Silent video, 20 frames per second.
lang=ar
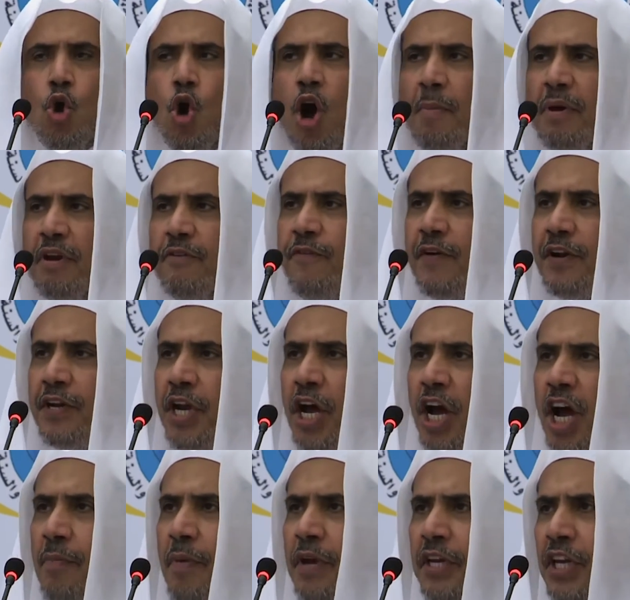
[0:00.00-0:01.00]
وبعد
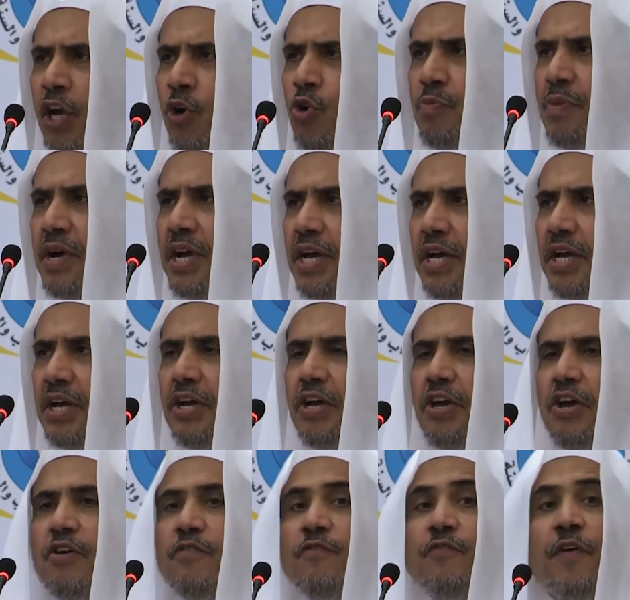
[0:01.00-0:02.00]
النشأة والتعليم
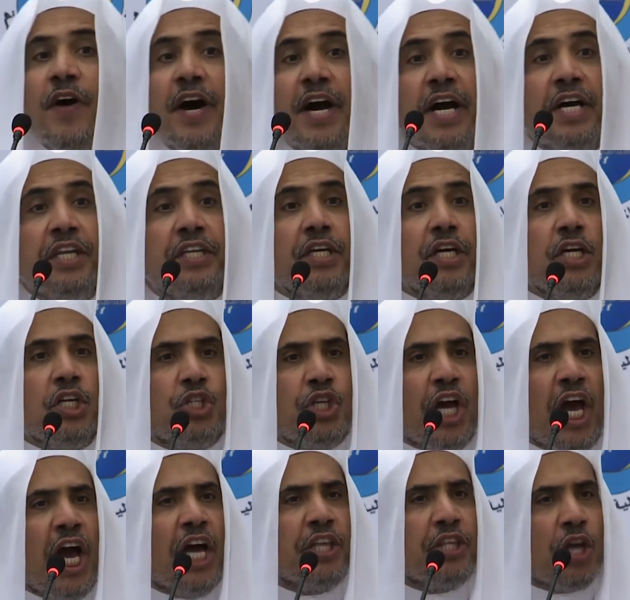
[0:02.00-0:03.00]
بدأ يتضح